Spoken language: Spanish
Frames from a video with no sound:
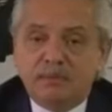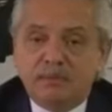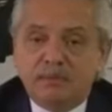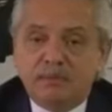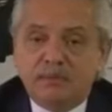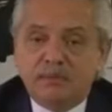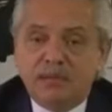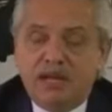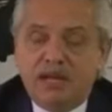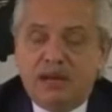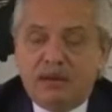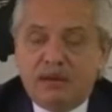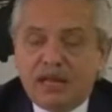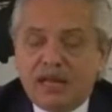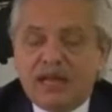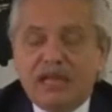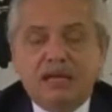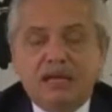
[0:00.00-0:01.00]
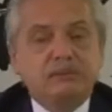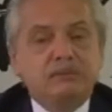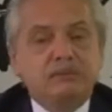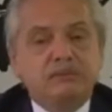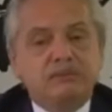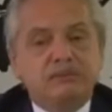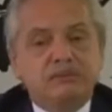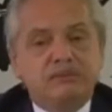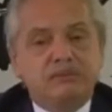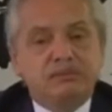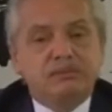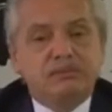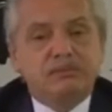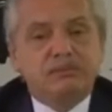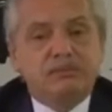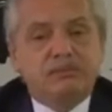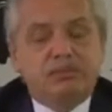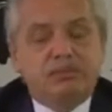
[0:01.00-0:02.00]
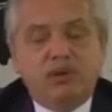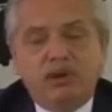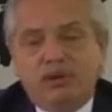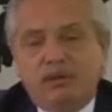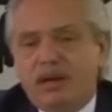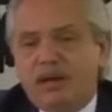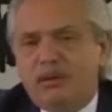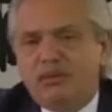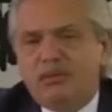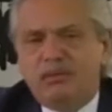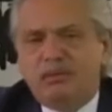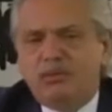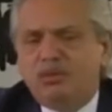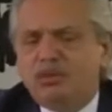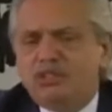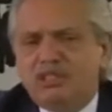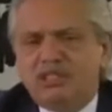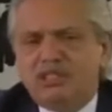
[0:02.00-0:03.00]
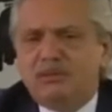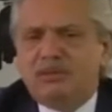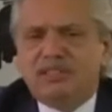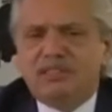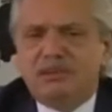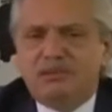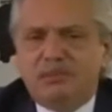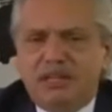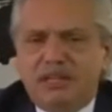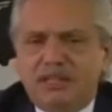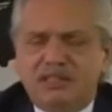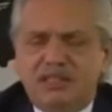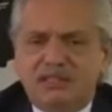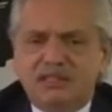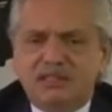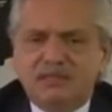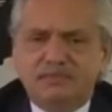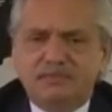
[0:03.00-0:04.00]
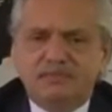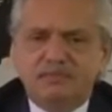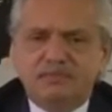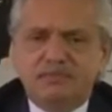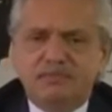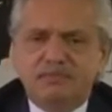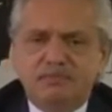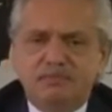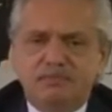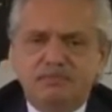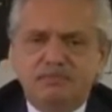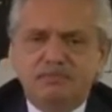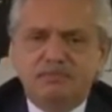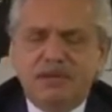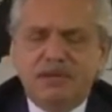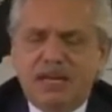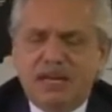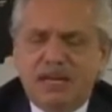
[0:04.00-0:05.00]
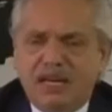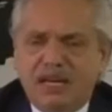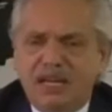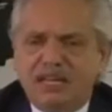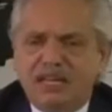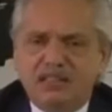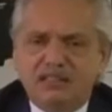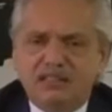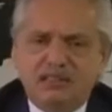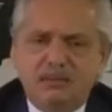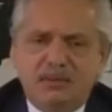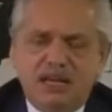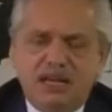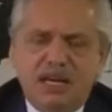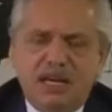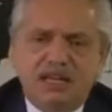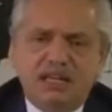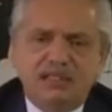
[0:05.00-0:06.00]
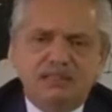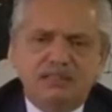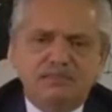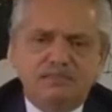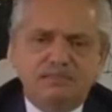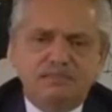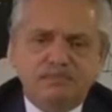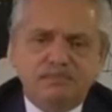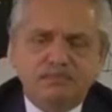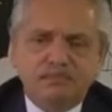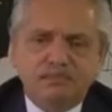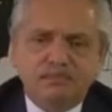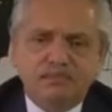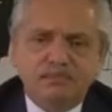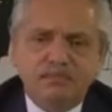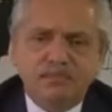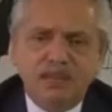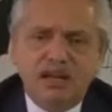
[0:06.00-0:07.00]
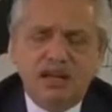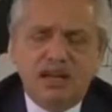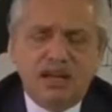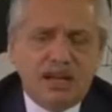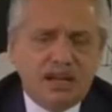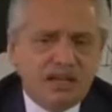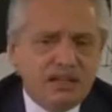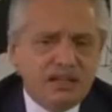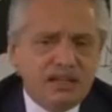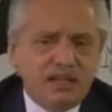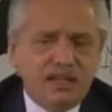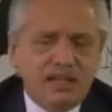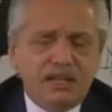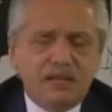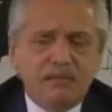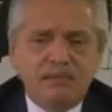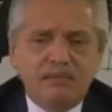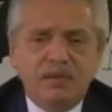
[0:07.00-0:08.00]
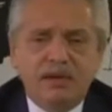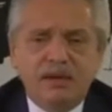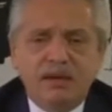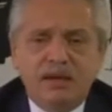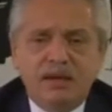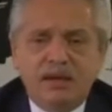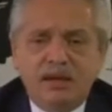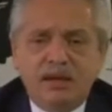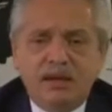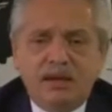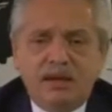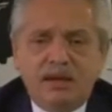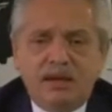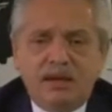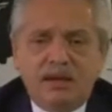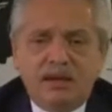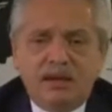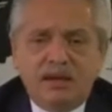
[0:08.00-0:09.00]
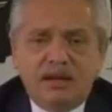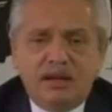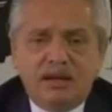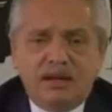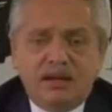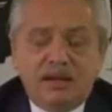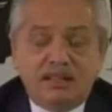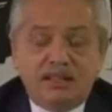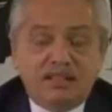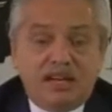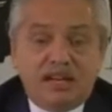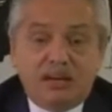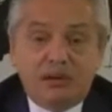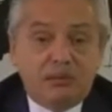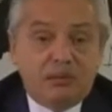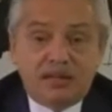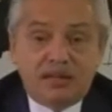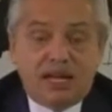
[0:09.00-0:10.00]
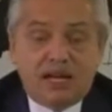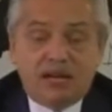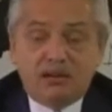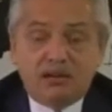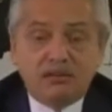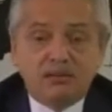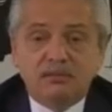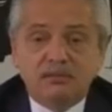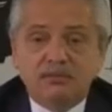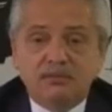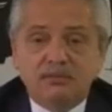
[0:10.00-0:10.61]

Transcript: Y la verdad, pude ver muchísimas empresas, pequeñas y medianas, en la Argentina, que se reinventaron